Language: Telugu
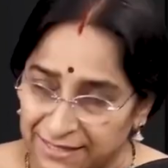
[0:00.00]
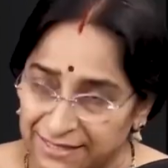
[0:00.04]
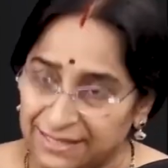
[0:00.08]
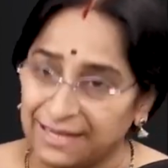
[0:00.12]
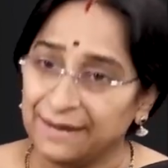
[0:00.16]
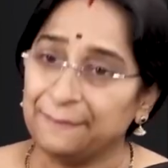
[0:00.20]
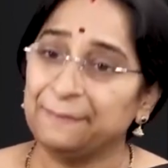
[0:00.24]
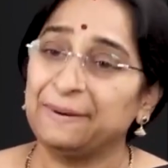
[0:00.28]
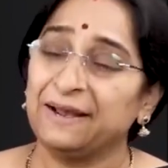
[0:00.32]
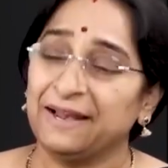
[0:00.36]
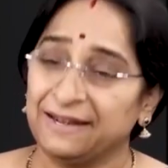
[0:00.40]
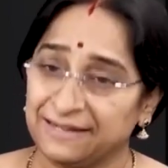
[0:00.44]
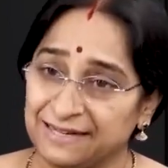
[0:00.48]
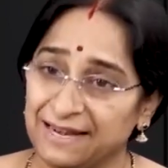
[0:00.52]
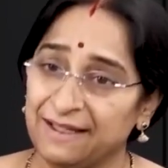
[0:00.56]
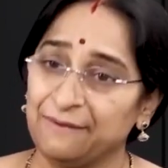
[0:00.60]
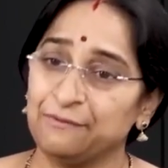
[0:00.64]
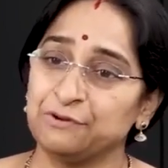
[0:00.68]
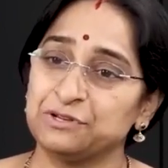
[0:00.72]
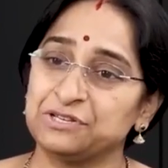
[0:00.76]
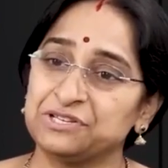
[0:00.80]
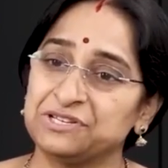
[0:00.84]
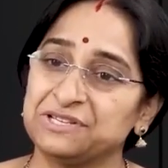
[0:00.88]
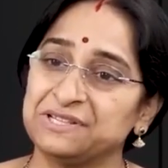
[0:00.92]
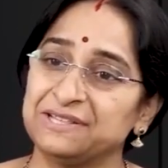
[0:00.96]
ఇది ఎట్లా
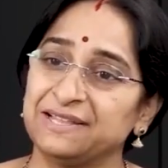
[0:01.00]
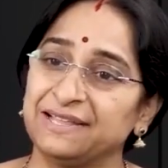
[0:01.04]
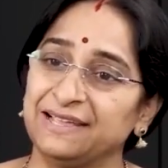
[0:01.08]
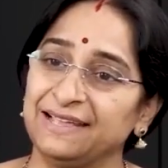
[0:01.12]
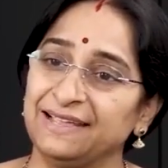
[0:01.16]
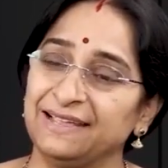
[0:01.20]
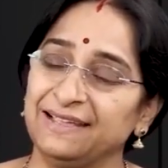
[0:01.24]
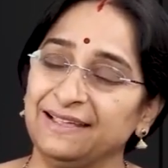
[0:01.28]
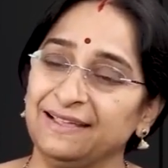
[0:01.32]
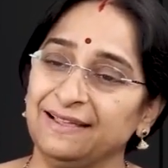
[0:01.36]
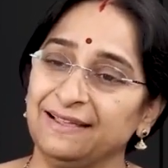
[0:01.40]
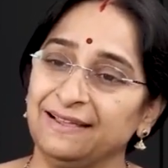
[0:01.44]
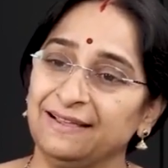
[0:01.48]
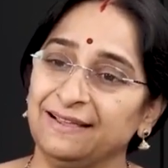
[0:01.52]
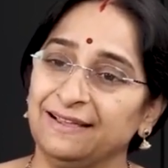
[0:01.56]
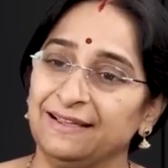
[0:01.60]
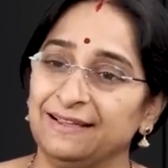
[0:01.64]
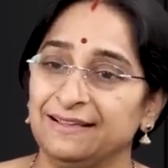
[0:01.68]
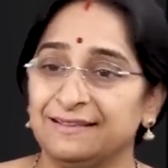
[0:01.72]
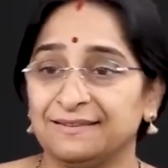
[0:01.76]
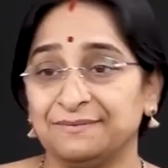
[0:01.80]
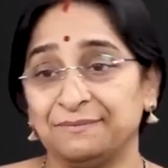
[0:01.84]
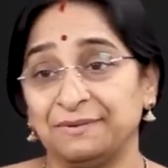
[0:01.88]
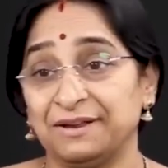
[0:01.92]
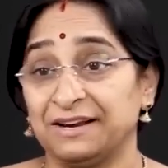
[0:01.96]
వచ్చింది
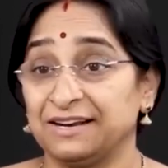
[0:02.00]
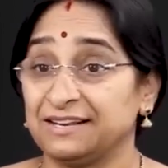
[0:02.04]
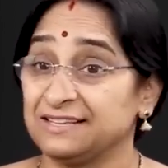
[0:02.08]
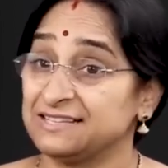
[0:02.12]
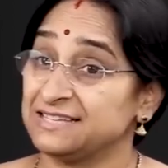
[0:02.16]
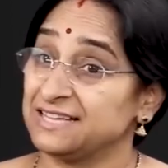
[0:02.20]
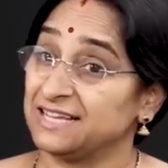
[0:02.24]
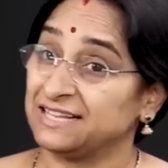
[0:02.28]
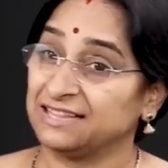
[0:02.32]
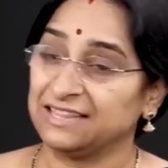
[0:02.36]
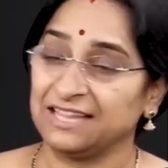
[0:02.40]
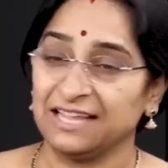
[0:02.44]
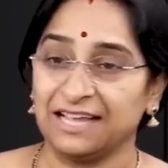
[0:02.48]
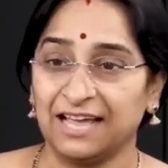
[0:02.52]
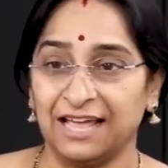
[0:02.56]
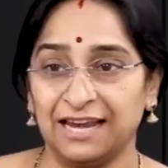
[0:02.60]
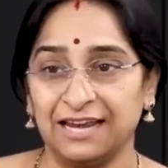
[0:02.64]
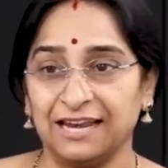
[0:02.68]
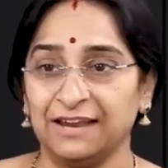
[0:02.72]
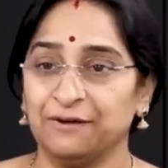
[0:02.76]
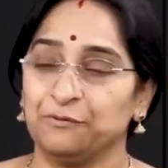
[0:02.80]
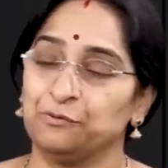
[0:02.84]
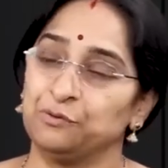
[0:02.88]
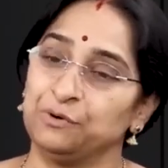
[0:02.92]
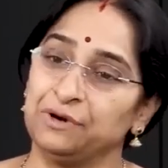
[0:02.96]
మనకు శక్తి
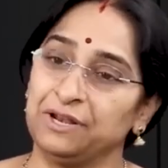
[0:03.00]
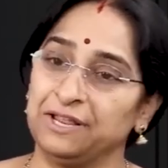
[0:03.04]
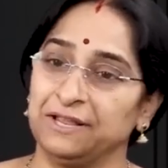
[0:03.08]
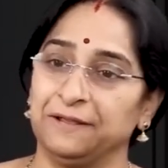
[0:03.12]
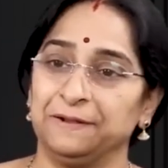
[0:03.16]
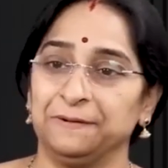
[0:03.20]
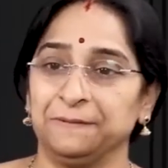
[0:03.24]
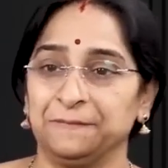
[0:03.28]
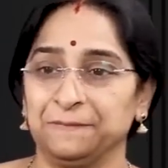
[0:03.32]
కలిగి ఉండి